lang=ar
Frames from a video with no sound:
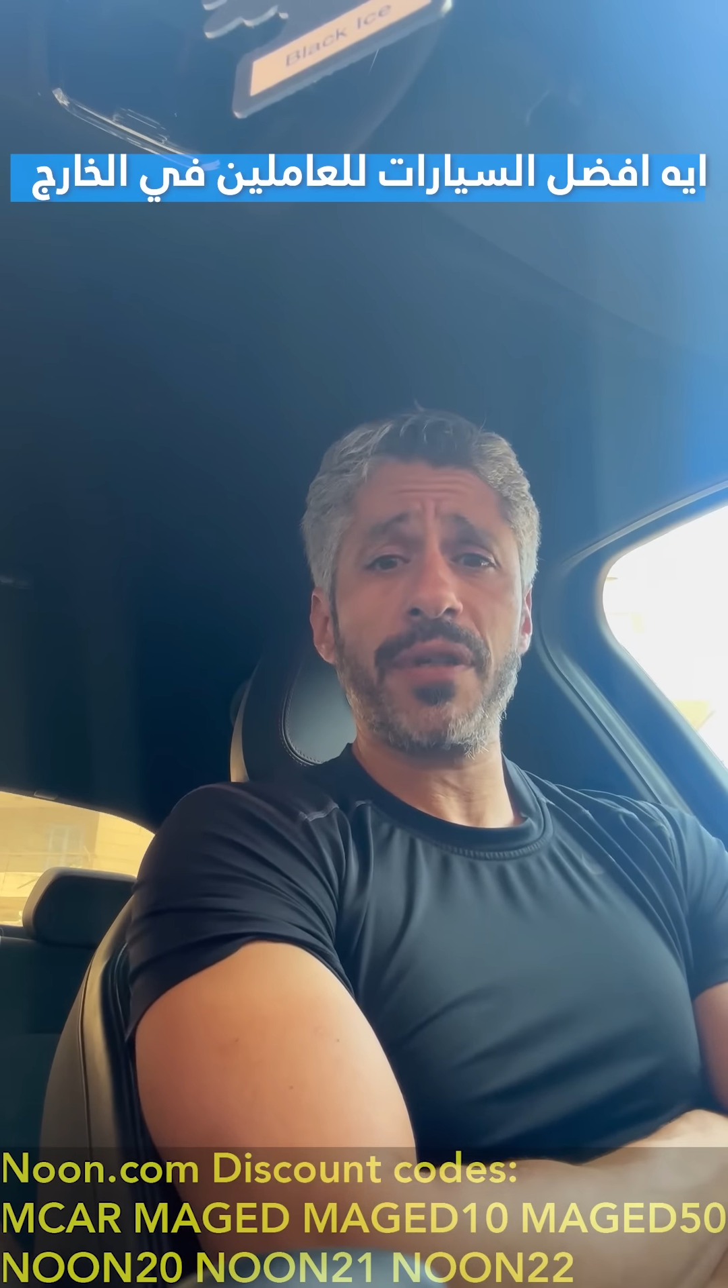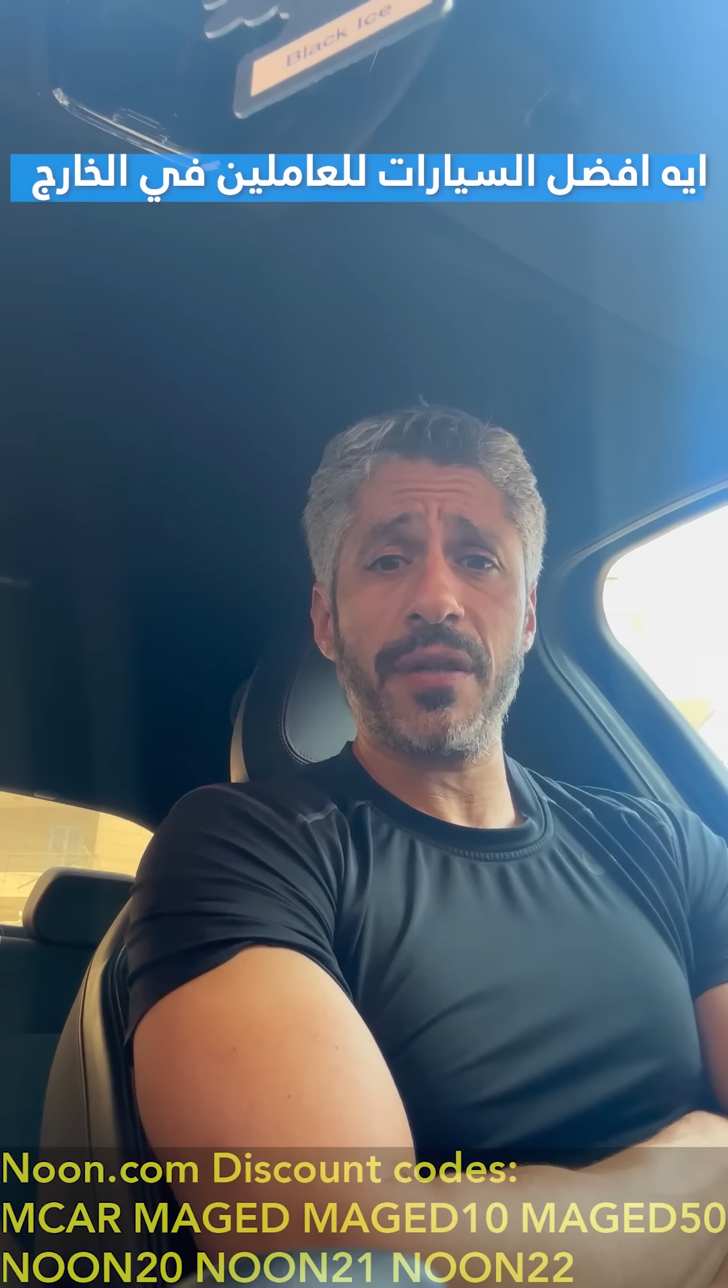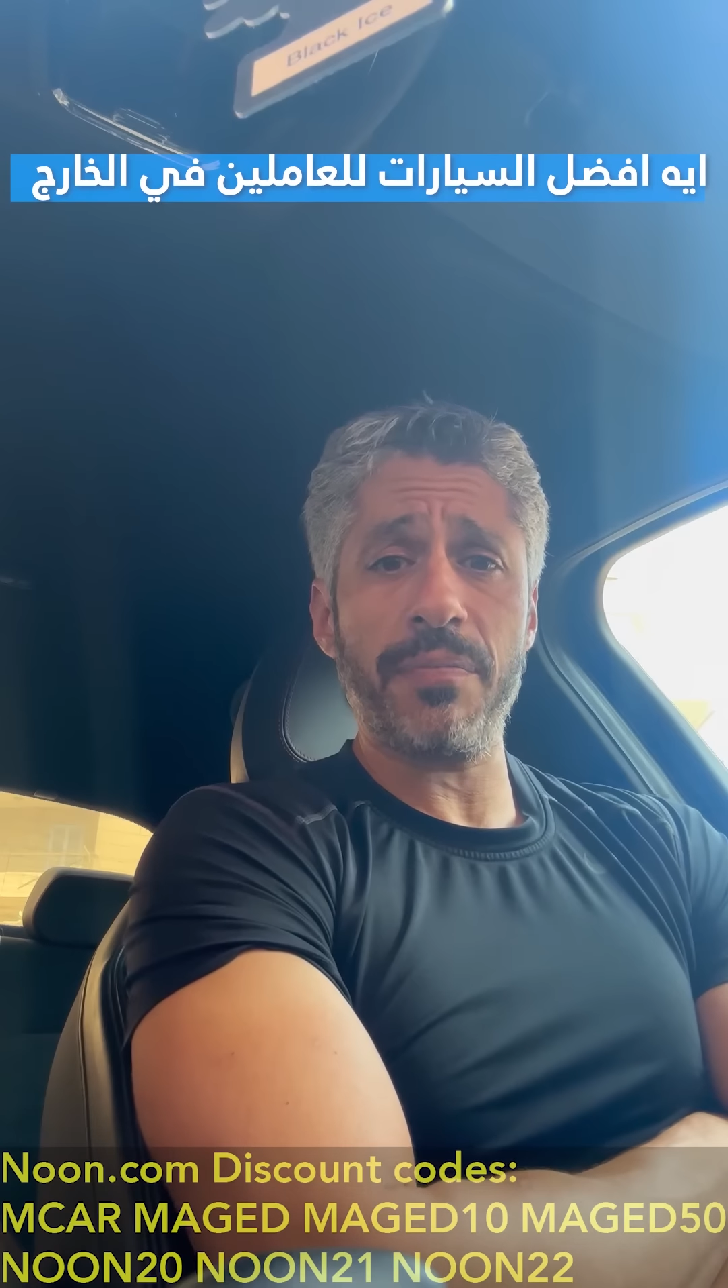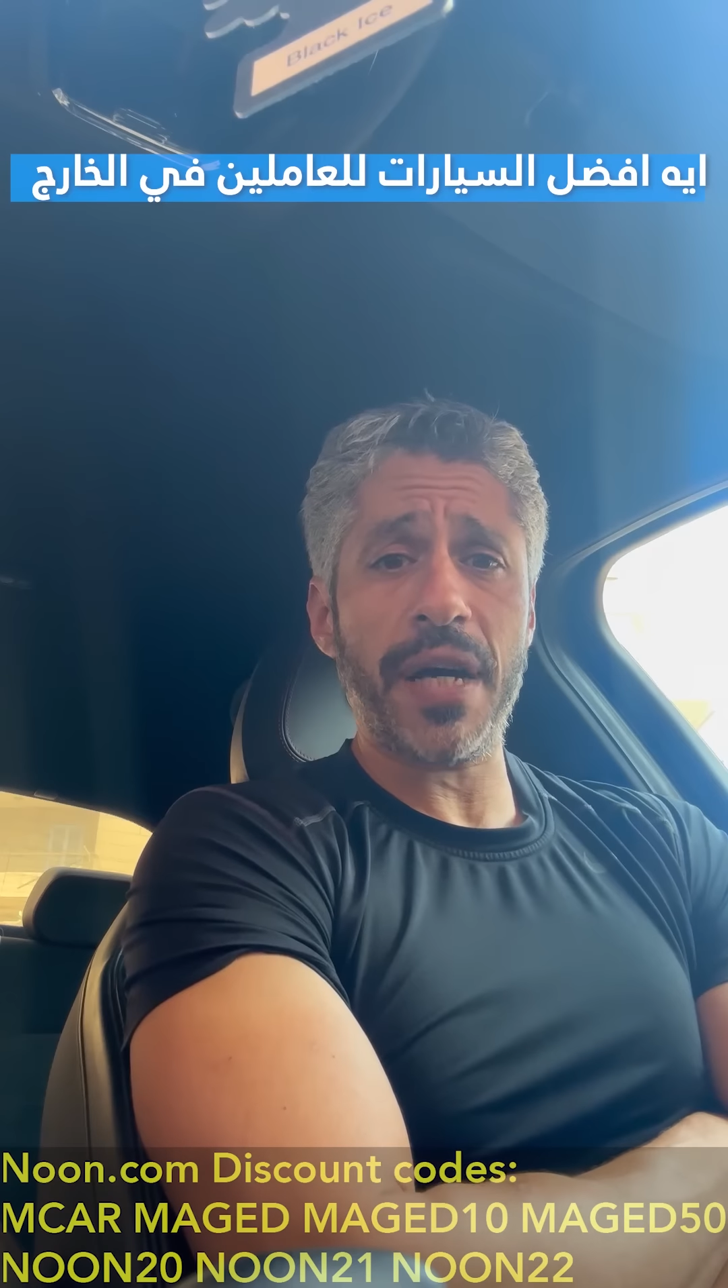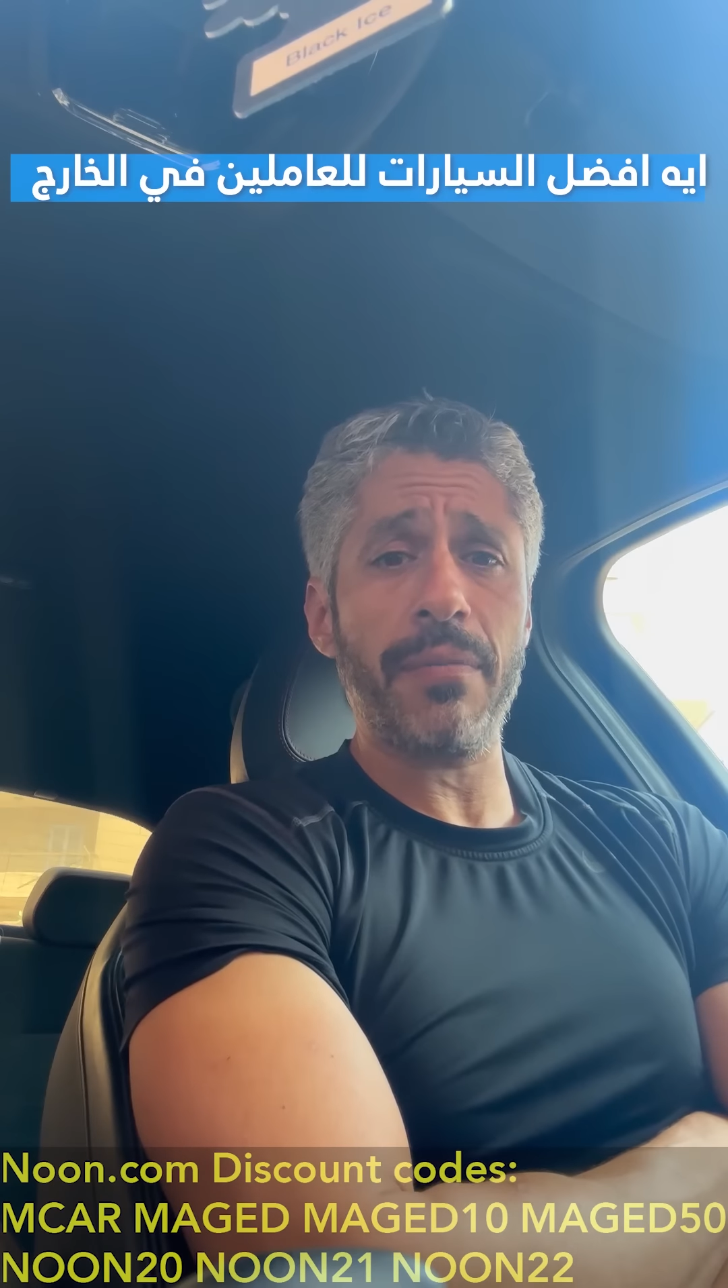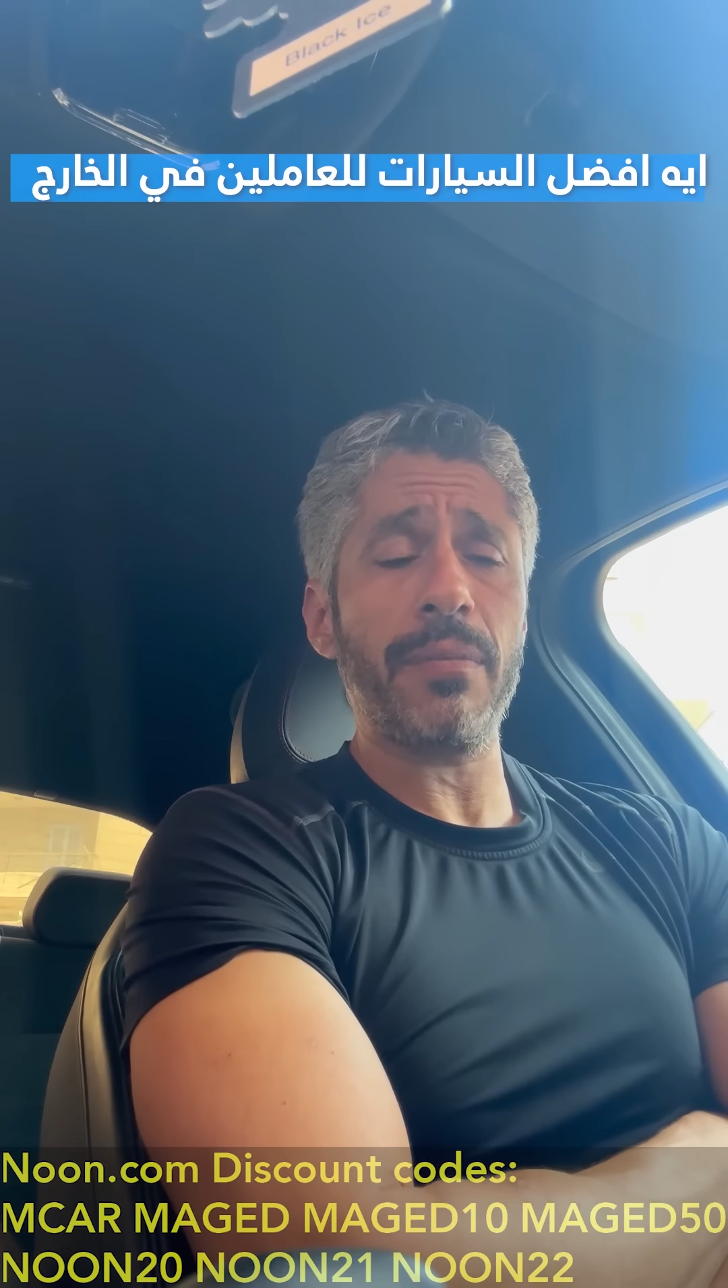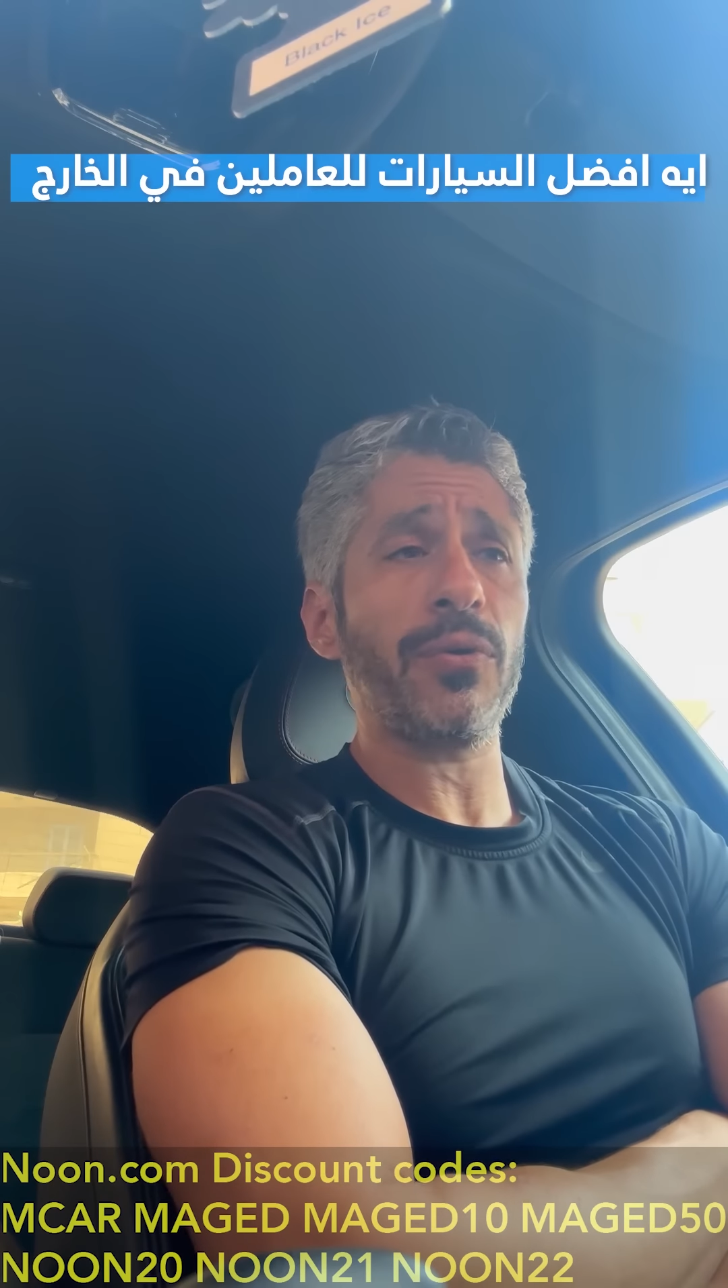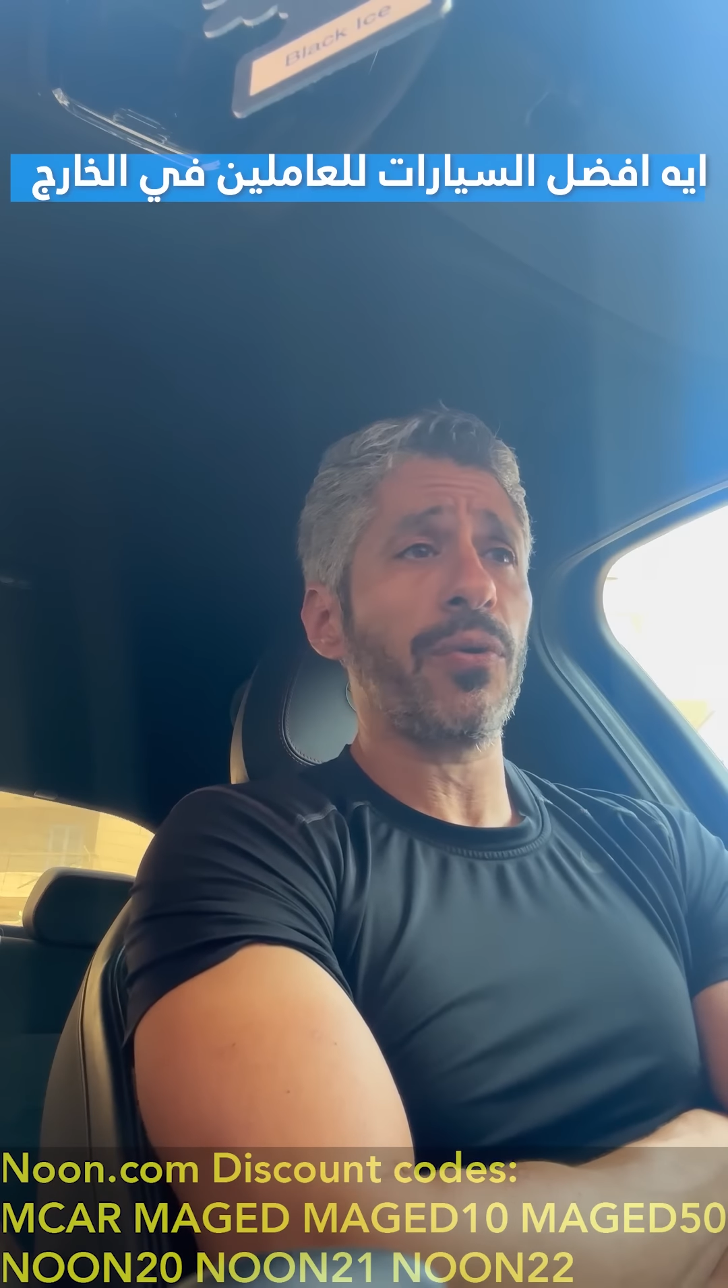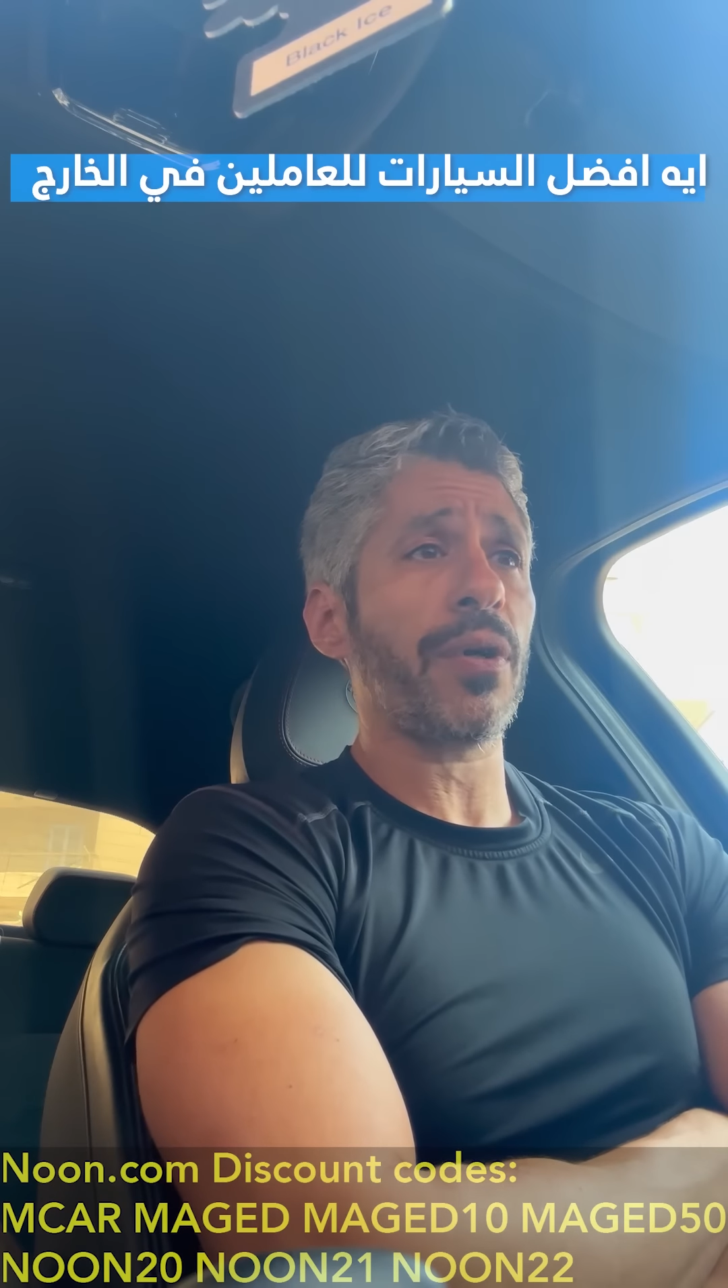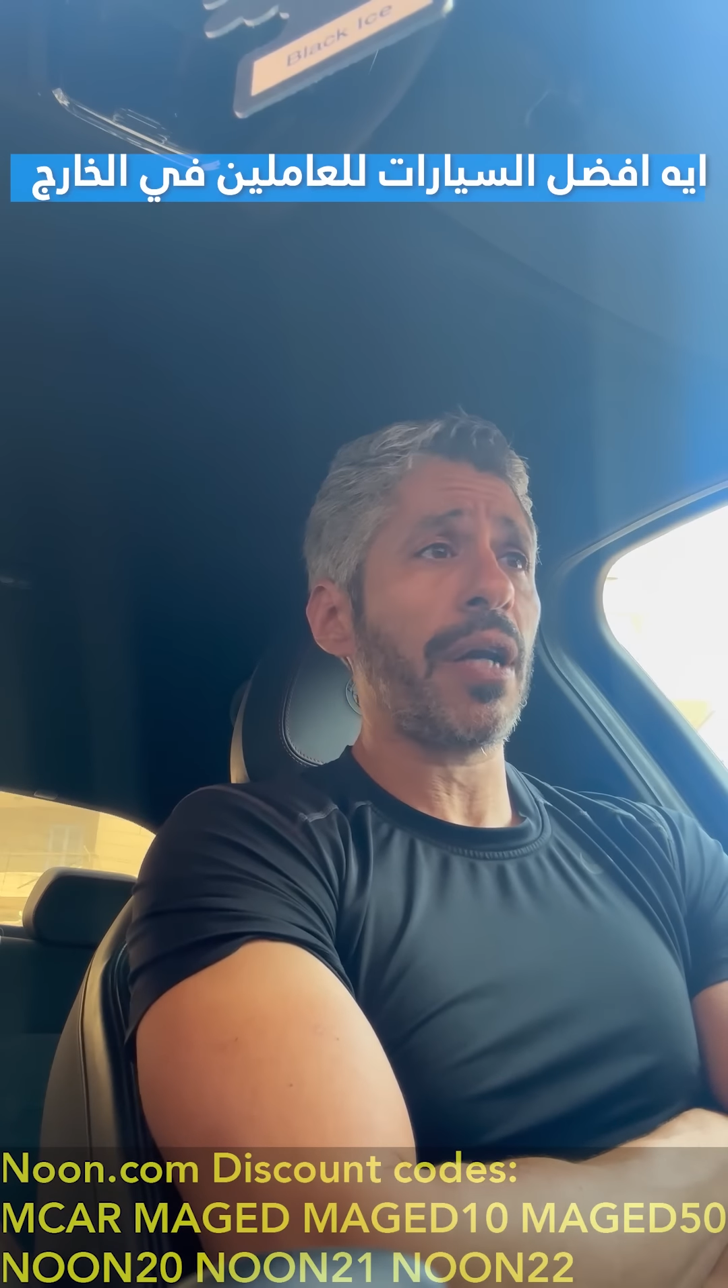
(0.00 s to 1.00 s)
بتتباع بالموتور